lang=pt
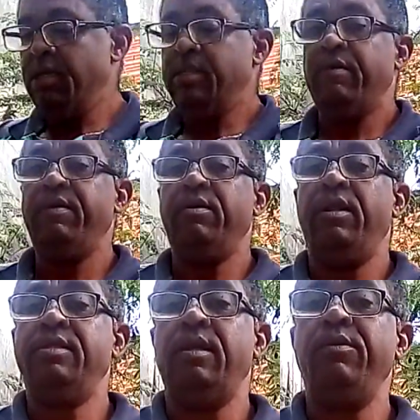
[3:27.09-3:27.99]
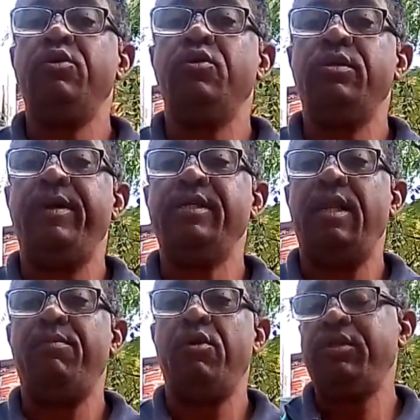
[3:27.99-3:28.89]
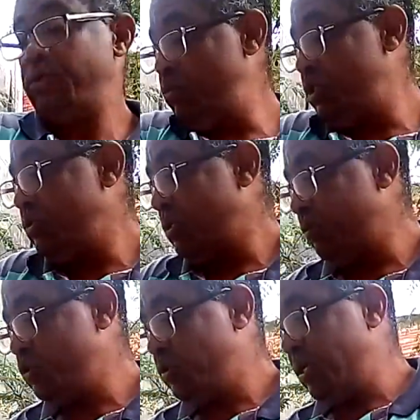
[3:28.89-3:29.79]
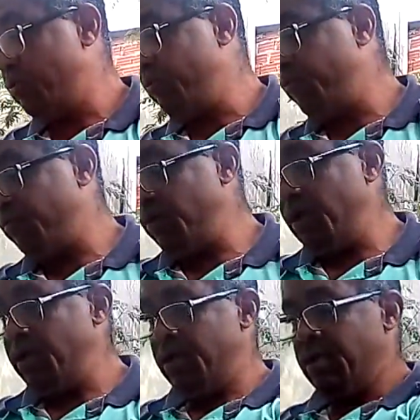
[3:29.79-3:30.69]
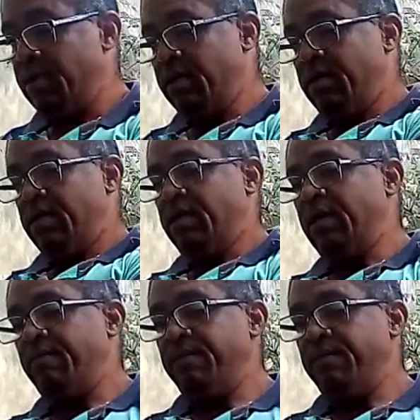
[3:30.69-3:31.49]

Tá vendo? Ela tá meio suja, mas ela brota todinho, que tá misturado com folha, né?